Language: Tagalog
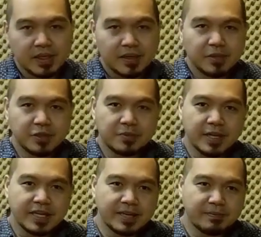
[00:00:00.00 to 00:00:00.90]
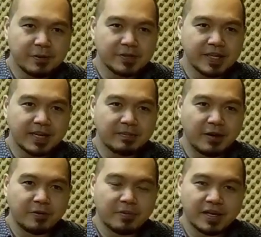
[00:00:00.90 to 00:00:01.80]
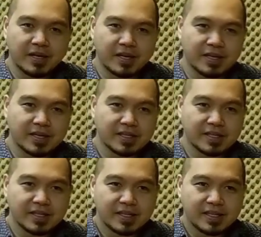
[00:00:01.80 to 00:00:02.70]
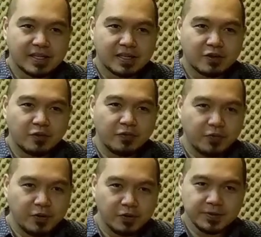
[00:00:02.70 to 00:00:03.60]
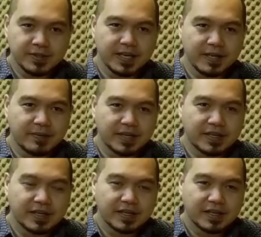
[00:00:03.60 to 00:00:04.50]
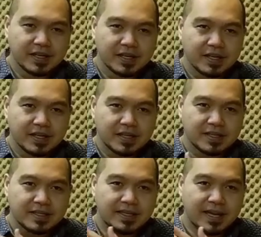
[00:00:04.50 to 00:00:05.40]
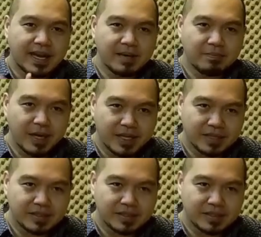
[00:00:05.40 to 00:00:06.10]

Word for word: Medyo maglibog sila ba o ma-confused sila ba sa high blood